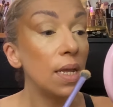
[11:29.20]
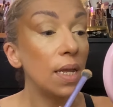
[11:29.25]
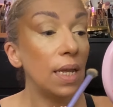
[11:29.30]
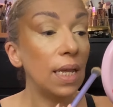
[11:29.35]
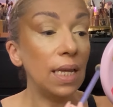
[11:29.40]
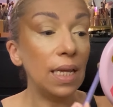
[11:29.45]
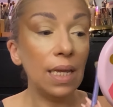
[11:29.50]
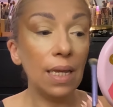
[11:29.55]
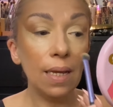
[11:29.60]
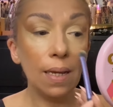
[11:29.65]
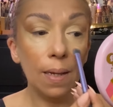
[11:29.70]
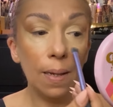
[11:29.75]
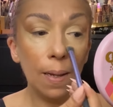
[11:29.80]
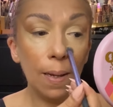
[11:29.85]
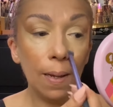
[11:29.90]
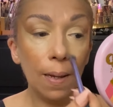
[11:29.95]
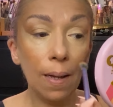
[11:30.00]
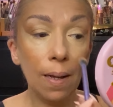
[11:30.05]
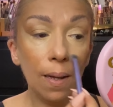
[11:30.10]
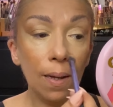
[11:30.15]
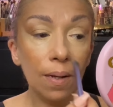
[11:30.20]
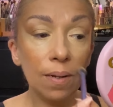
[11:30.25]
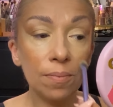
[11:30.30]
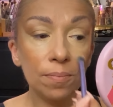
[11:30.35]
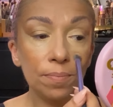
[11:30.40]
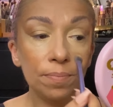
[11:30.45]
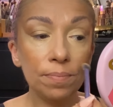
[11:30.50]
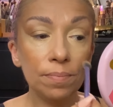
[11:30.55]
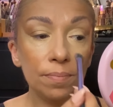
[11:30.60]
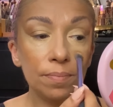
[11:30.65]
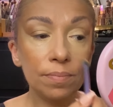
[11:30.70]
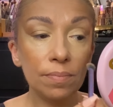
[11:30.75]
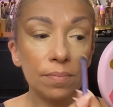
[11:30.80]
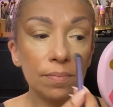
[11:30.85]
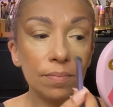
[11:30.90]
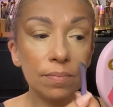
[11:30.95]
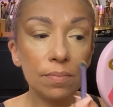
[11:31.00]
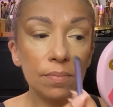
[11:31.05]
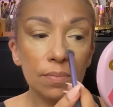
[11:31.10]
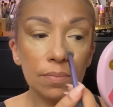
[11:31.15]
e... Uh,
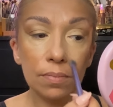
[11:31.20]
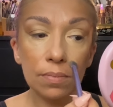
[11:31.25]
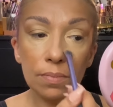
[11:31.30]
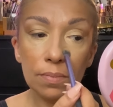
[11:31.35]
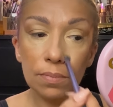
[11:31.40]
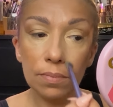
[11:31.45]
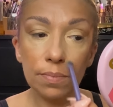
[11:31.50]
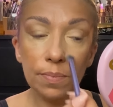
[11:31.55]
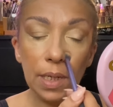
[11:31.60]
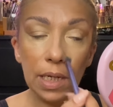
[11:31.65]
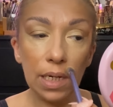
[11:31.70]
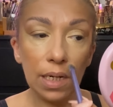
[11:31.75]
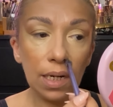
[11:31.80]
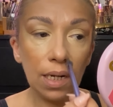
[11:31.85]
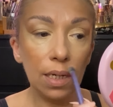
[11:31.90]
per